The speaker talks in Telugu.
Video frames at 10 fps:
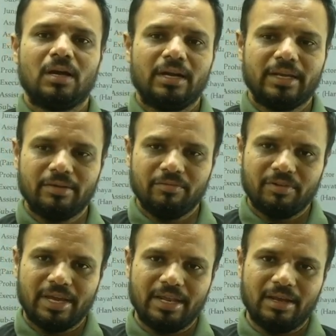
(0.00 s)
అంటే
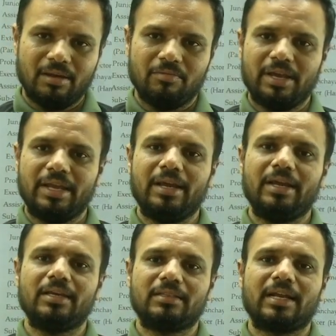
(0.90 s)
వే వేరే
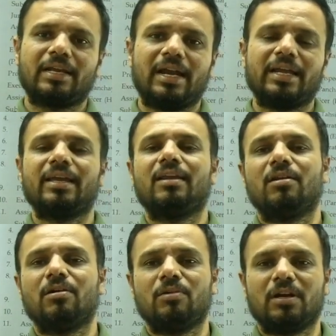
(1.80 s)
ఇతర
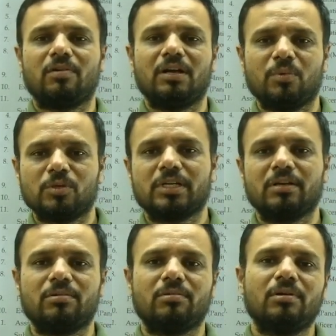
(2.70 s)
కేటగిరీలలో ఉన్నటువంటి
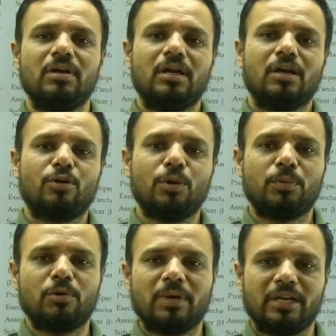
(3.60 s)
పోస్టులను గ్రూప్
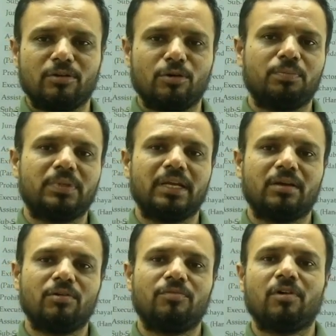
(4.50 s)
టూ మరియు గ్రూప్ త్రీ
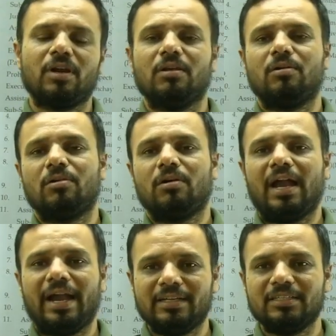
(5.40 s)
గ్రూప్ ఫోర్లలో
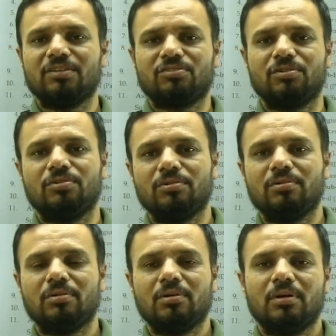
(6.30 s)
యాడ్ చేస్తూ
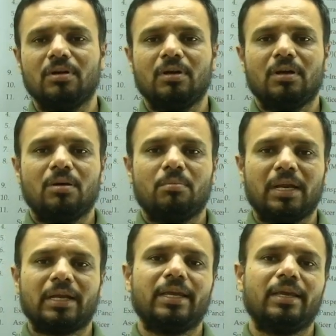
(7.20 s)

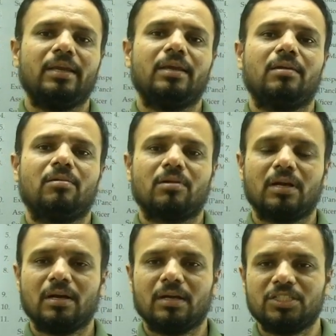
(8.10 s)
మనకి ఒక
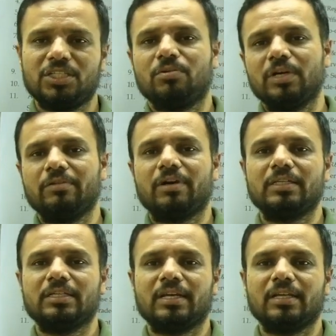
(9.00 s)
జీవో ఇవ్వడం
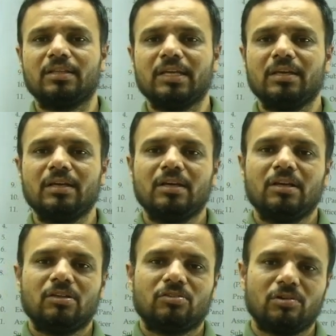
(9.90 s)
జరిగింది
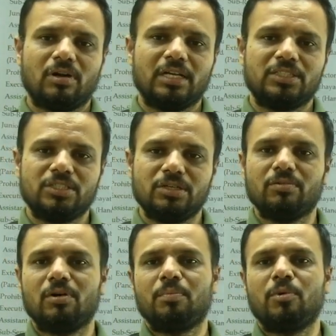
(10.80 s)
సో ఆ
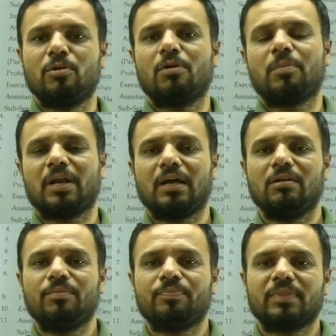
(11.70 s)
జీవో పూర్వపరాలు